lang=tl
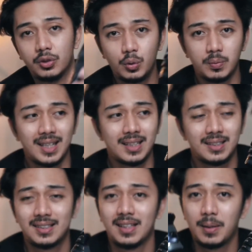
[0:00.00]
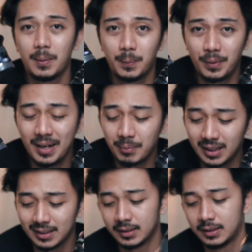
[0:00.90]
zoom lens, prime
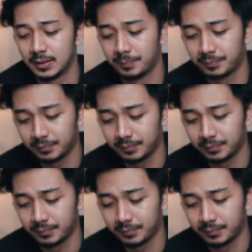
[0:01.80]
lens.